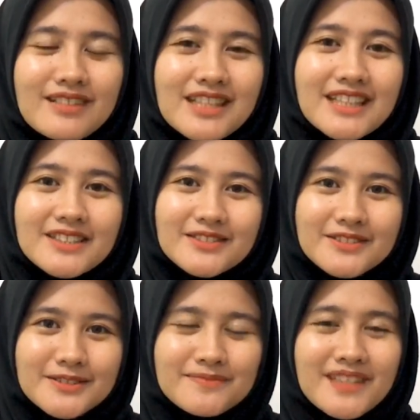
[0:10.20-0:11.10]

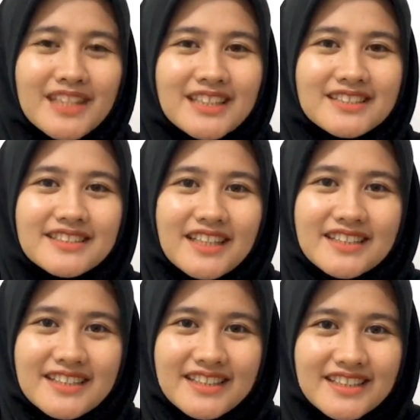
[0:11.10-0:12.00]
Assalamualaikum
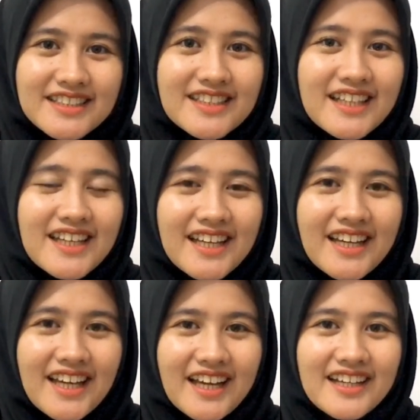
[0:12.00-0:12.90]
Jadi
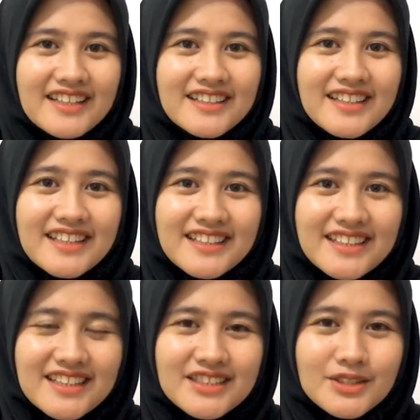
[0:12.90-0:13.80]
hari ini
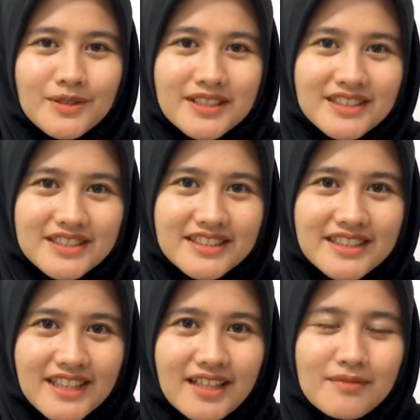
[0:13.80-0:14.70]
sesuai janji
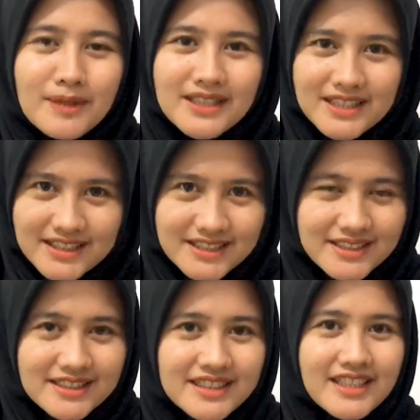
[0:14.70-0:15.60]
kita kemarin